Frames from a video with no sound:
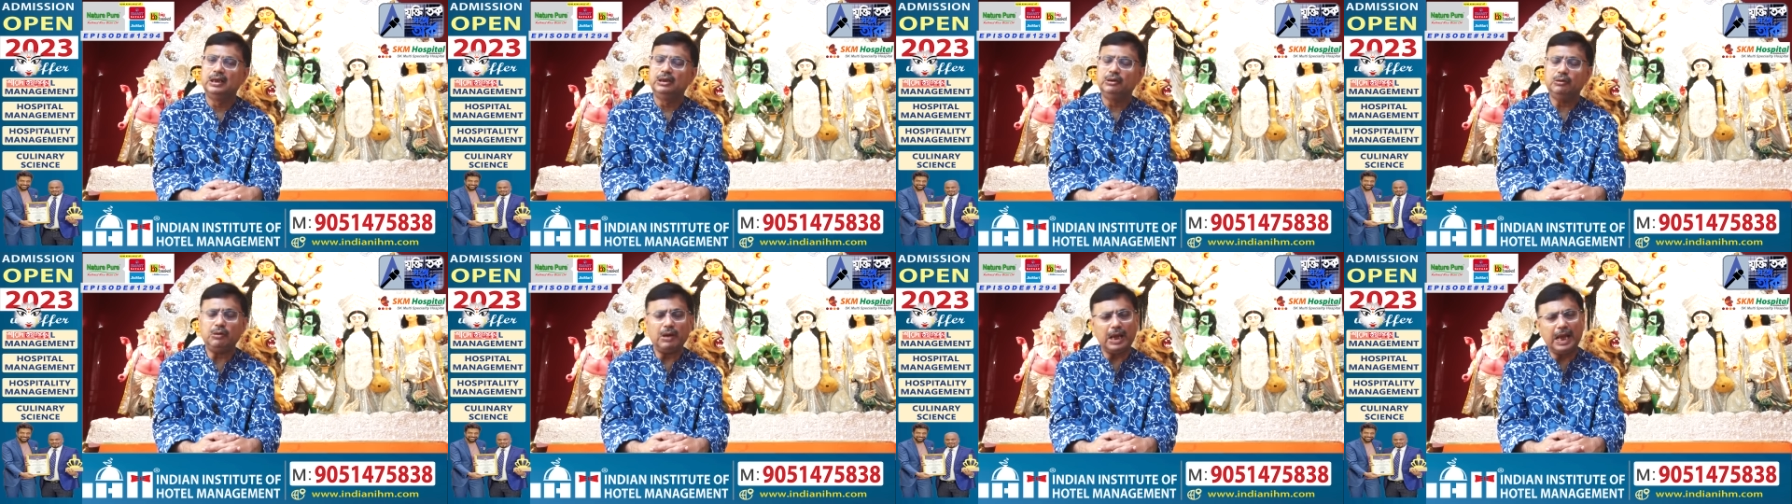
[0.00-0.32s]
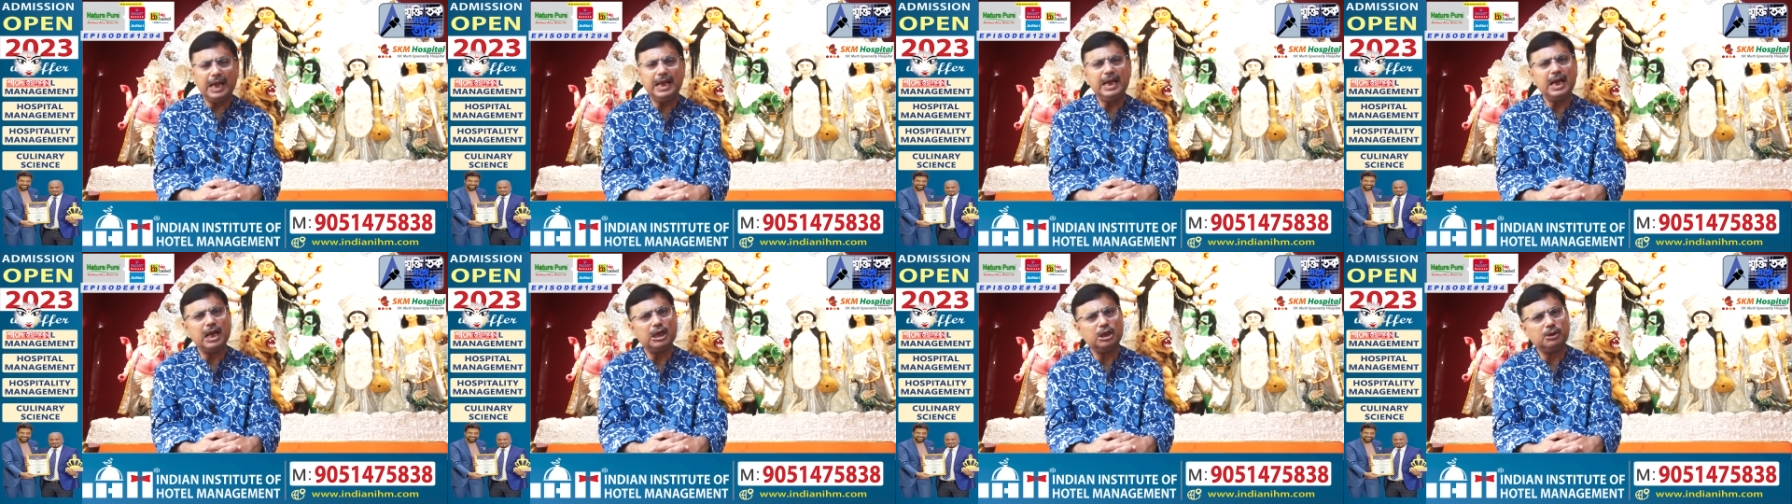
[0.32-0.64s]
তো
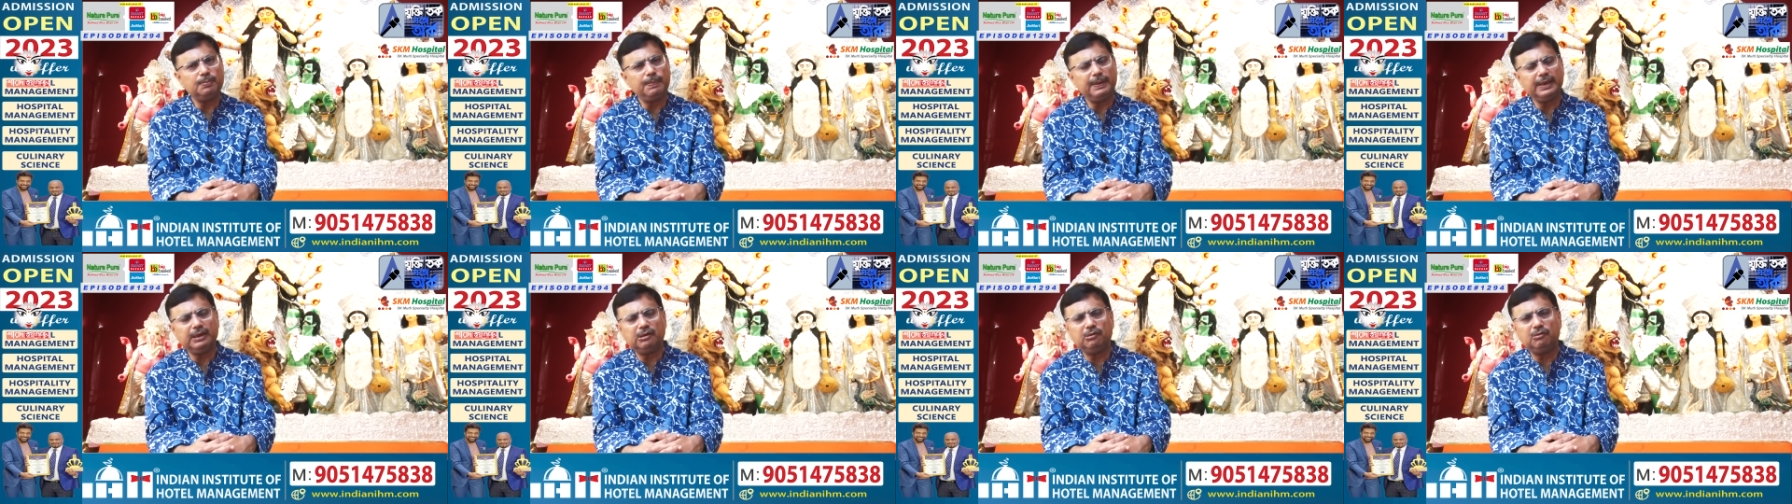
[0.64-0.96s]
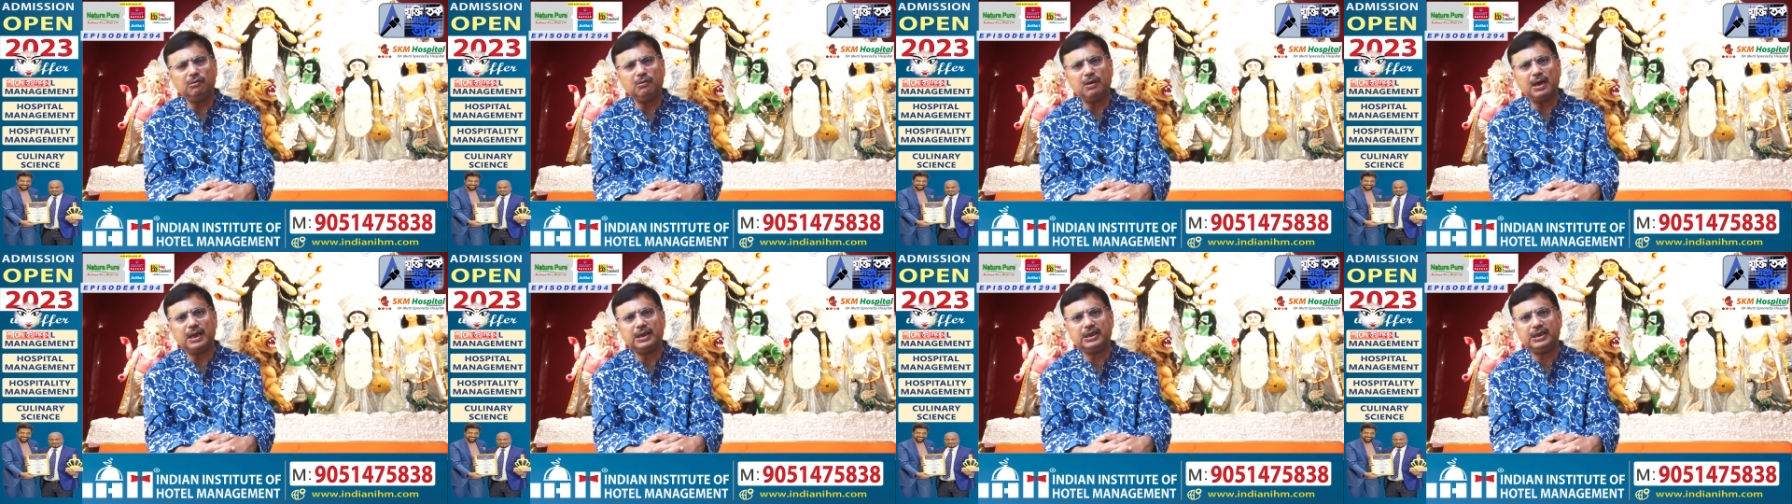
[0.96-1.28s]
এই
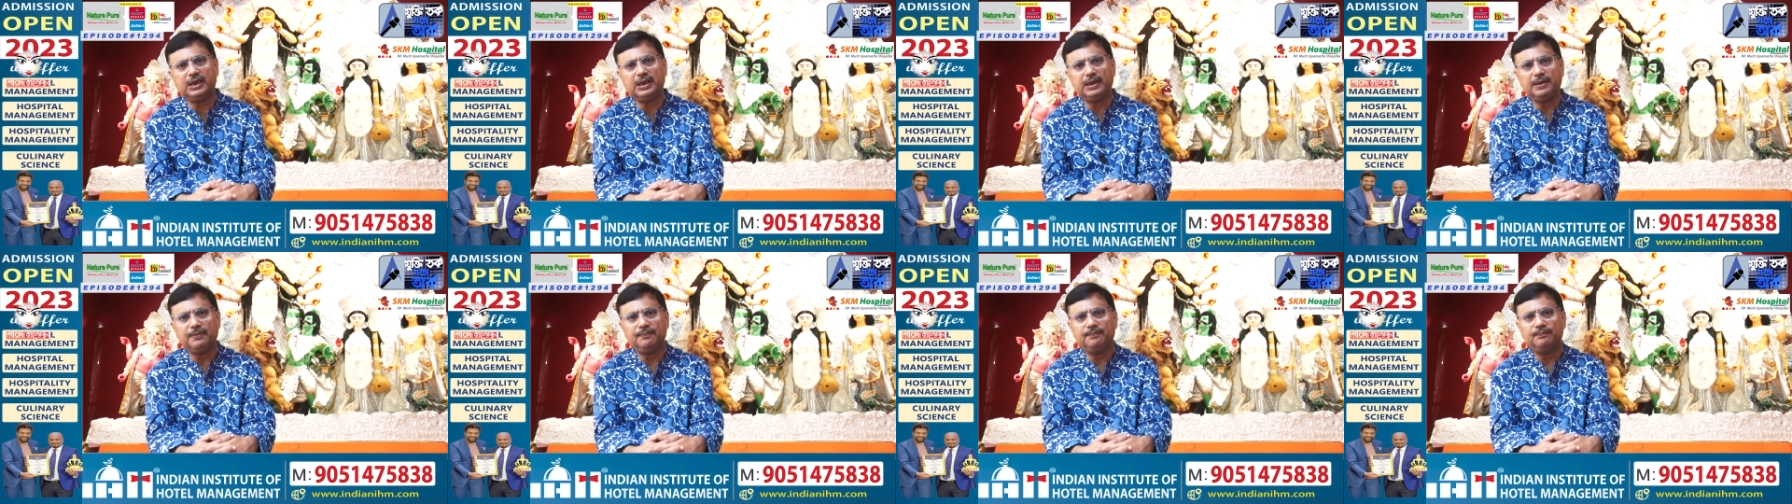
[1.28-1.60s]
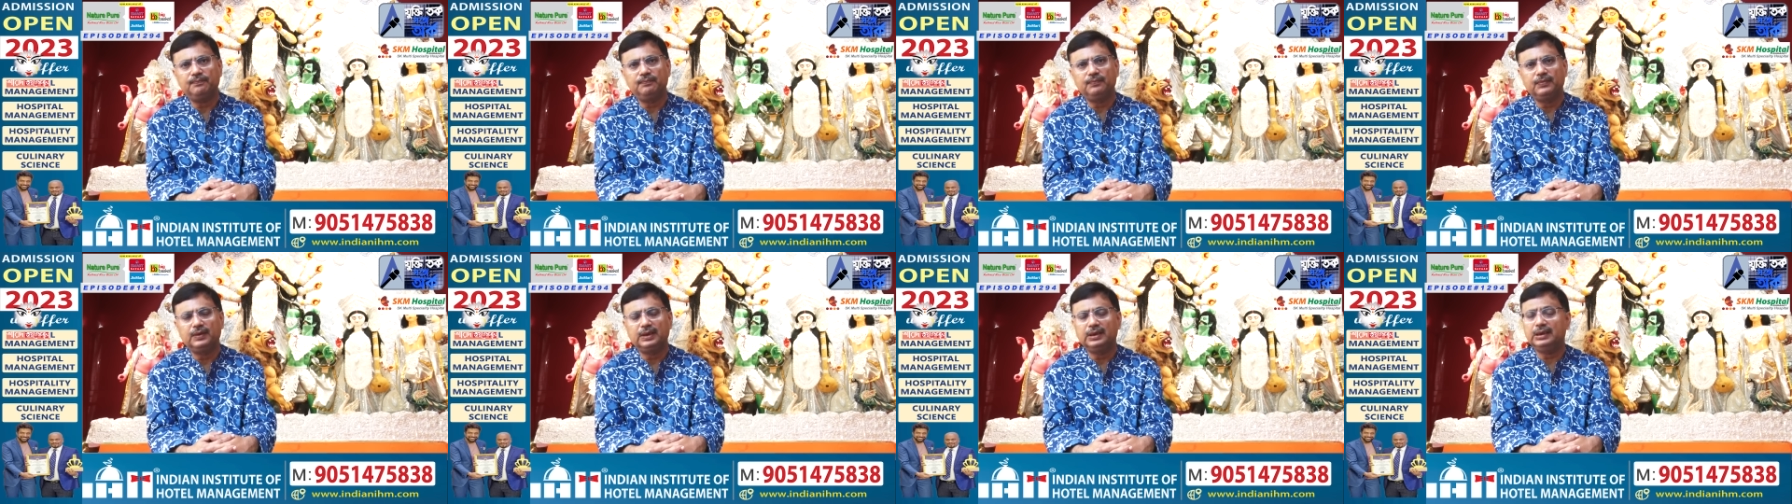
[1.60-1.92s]
আসপেক্টগুলো আছে
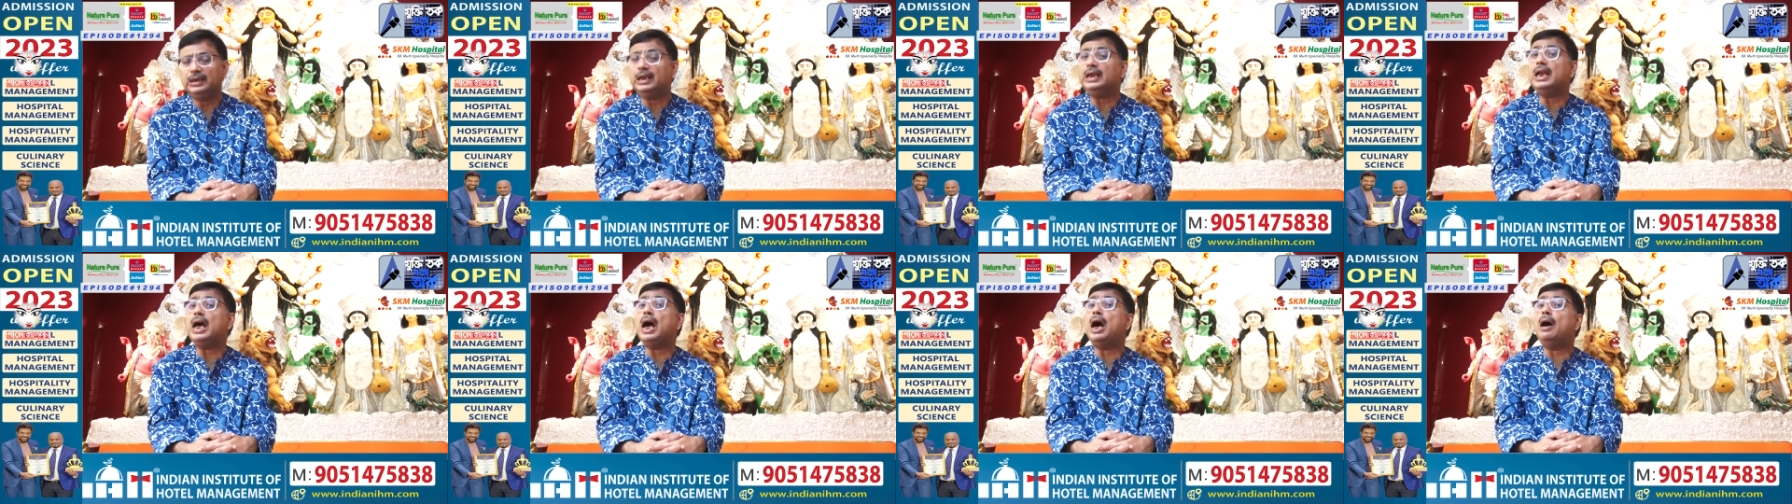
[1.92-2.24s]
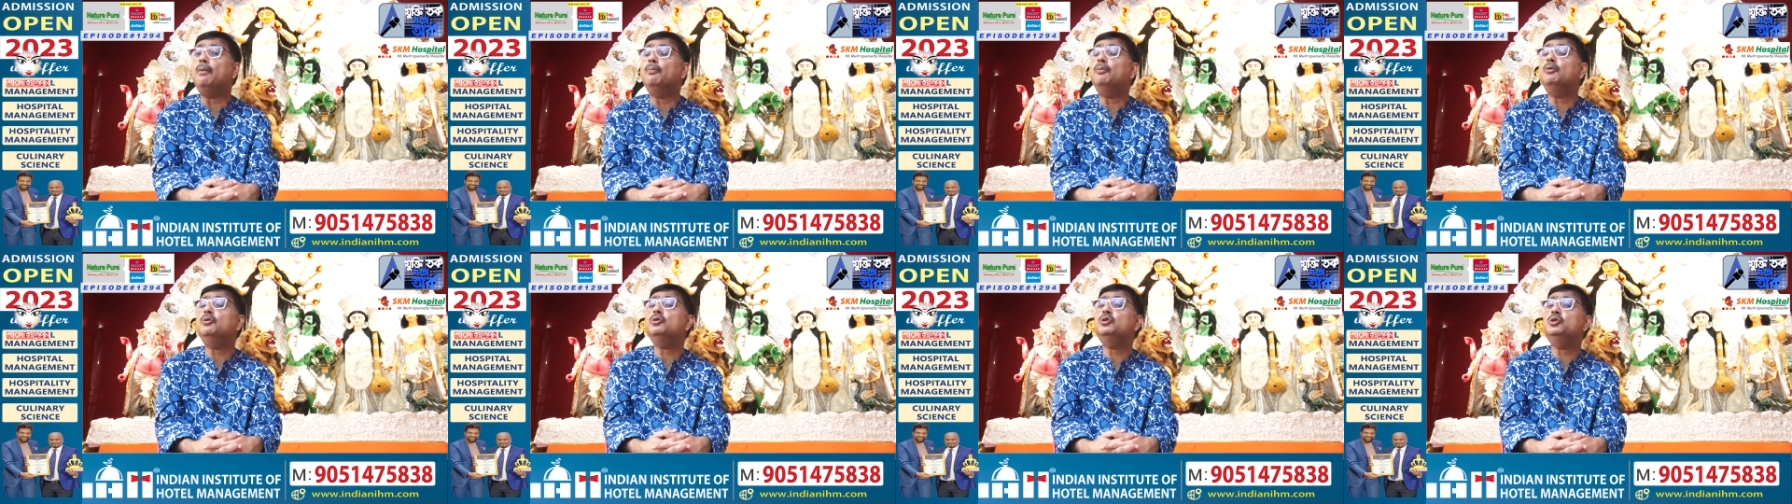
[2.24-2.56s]
তাহলে
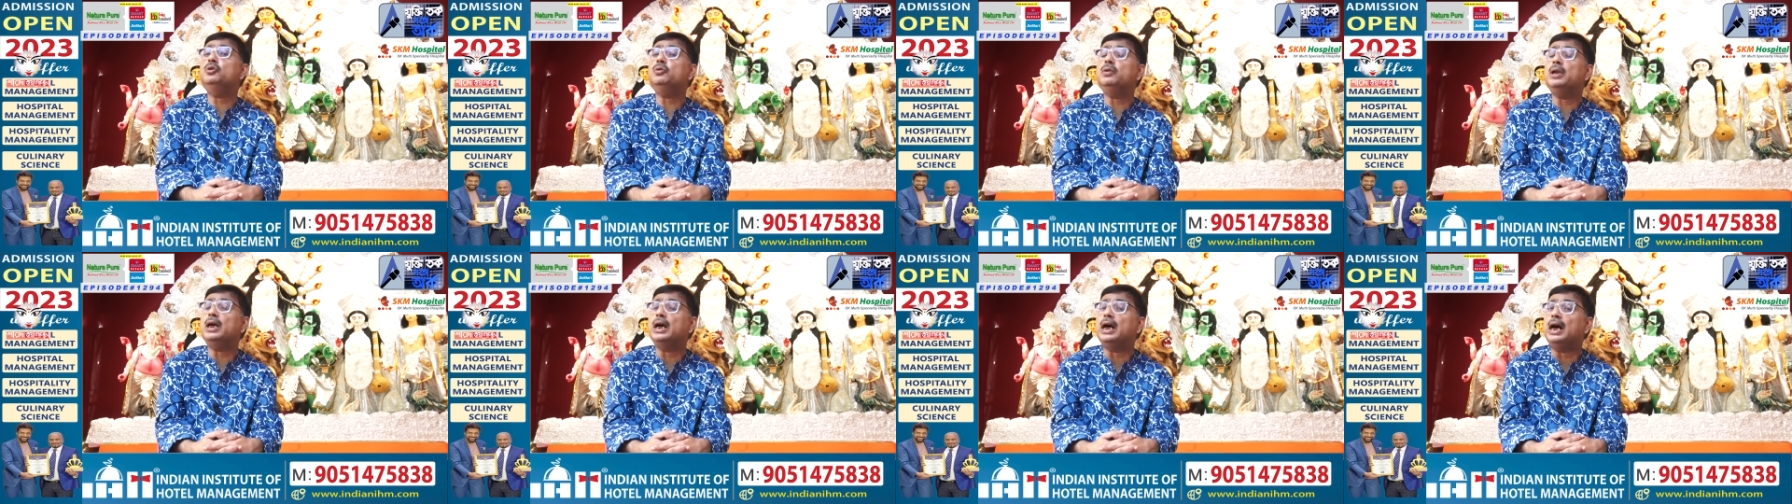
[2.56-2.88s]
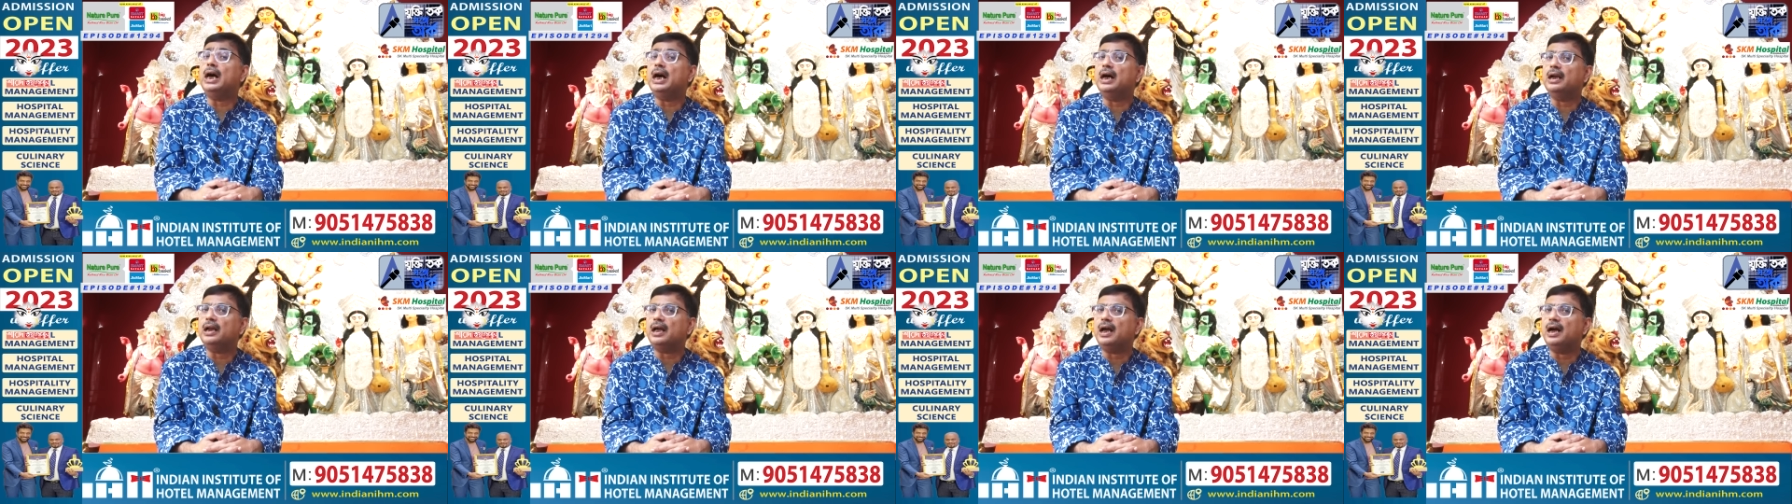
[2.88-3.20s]
আবর্জনা
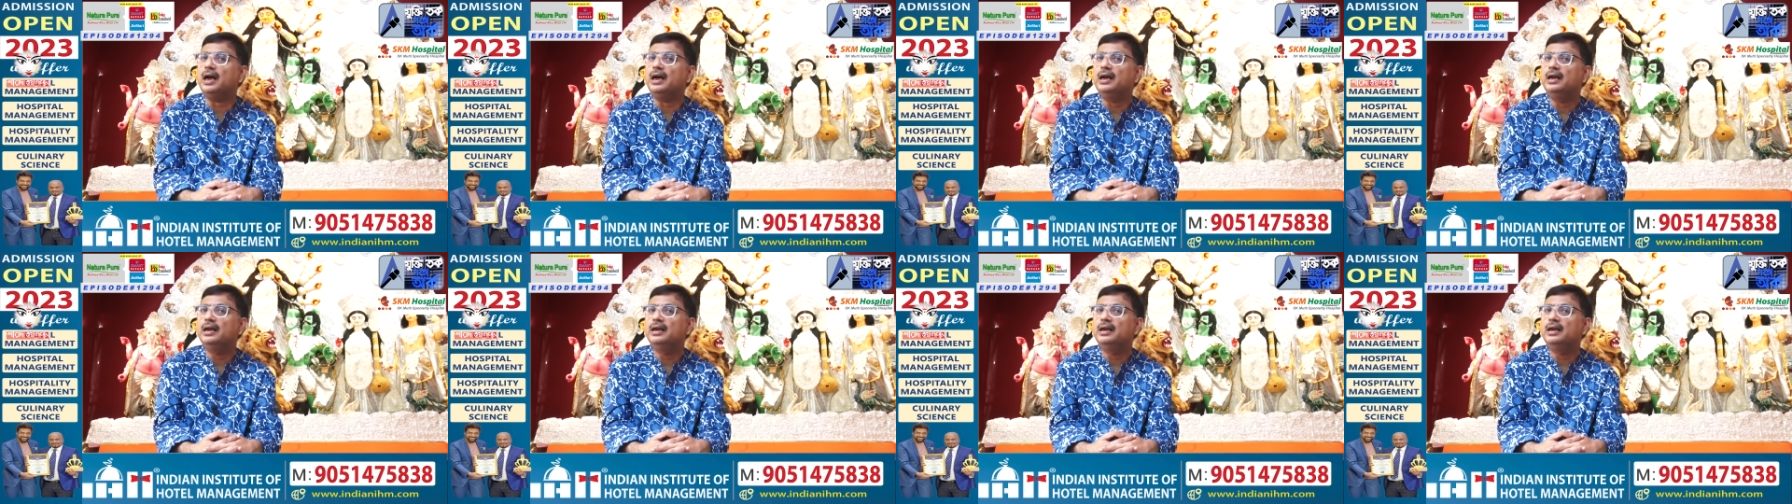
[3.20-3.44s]
কারা